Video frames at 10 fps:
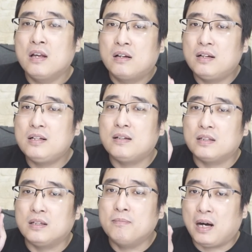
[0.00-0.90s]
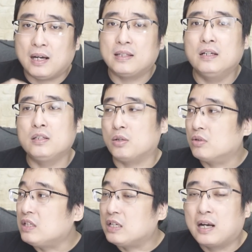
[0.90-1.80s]
可是你马英九，
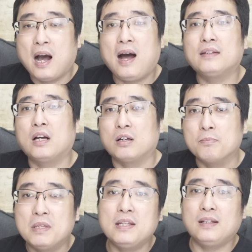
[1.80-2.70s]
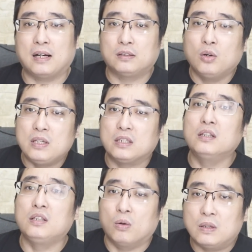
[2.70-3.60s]
你看到了民进党都已
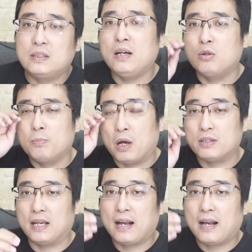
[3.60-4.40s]
经有了这种表现，